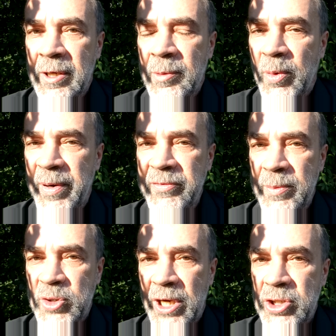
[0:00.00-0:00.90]
Po
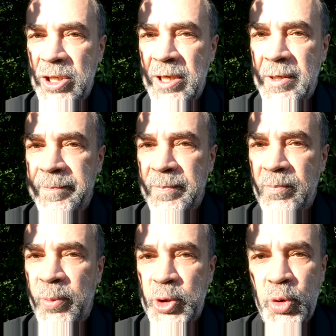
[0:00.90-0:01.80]
pewnym czasie
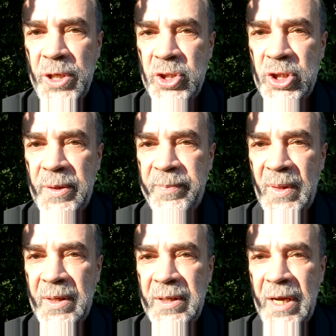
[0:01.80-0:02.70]
poczujesz
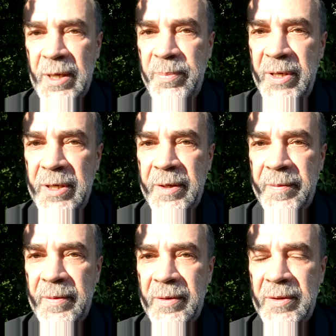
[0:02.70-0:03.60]
jakby
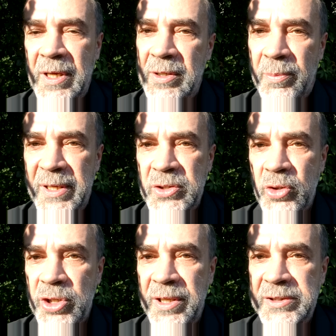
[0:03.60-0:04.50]
jej
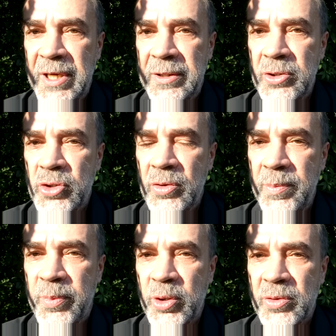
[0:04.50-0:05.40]
obecność energetyczną,
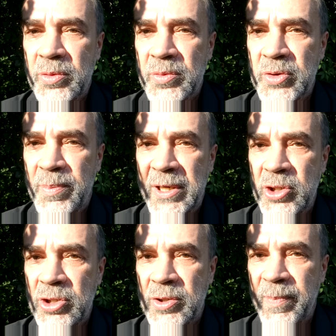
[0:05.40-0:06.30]

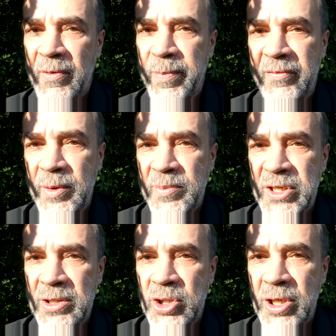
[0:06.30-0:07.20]
zobaczysz w pewnym
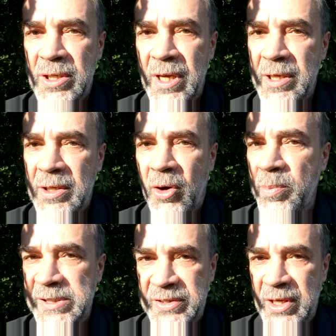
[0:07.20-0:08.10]
sensie jej
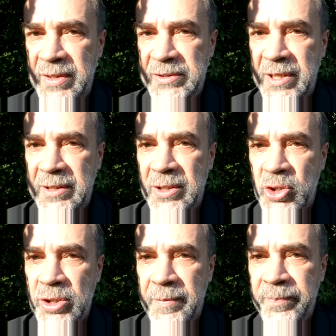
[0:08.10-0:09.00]
obraz
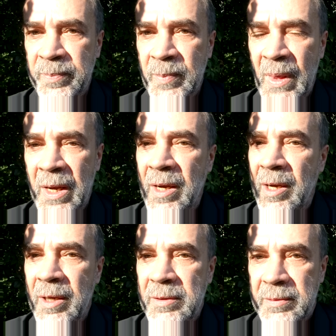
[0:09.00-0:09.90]
energetyczny.
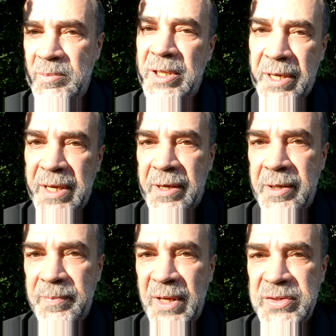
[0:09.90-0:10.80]
Nie tak jak
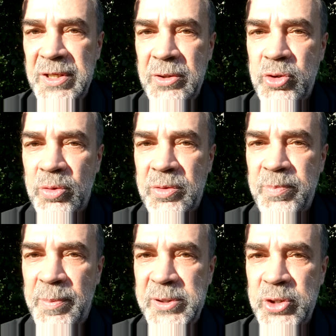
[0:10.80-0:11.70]
na zdjęciu,
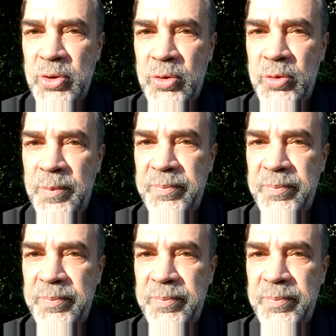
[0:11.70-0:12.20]
po prostu